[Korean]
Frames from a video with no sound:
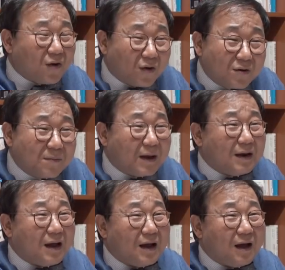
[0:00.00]

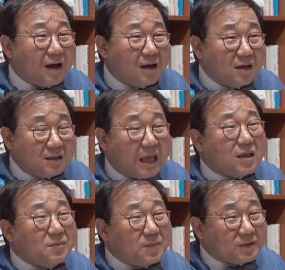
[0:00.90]
얼마나
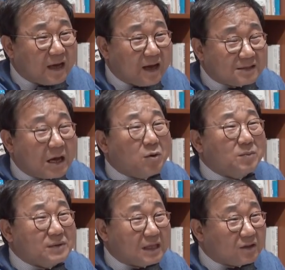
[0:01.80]
대기업보다
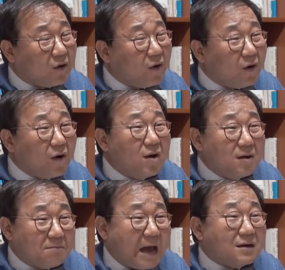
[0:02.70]
사원보다 더
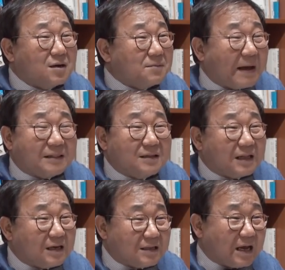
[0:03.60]
많은 걸
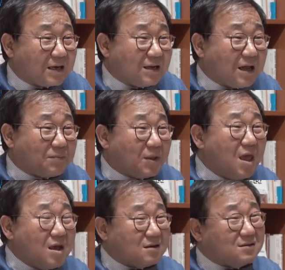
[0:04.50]
받는다는 이야기를 하면
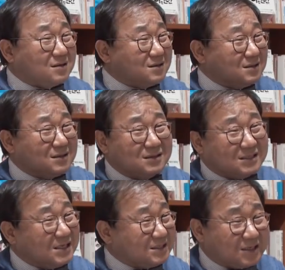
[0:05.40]
그거는
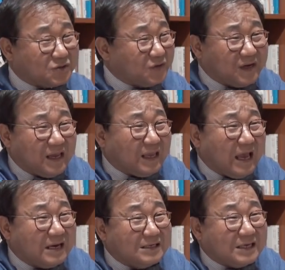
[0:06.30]
실제 수령액이
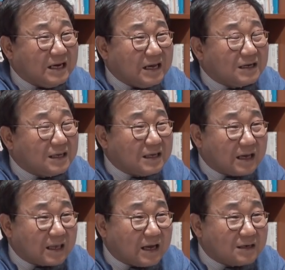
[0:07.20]
아니잖아 이렇게
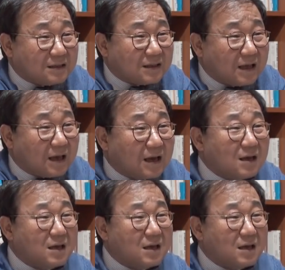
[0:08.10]
이야기하는데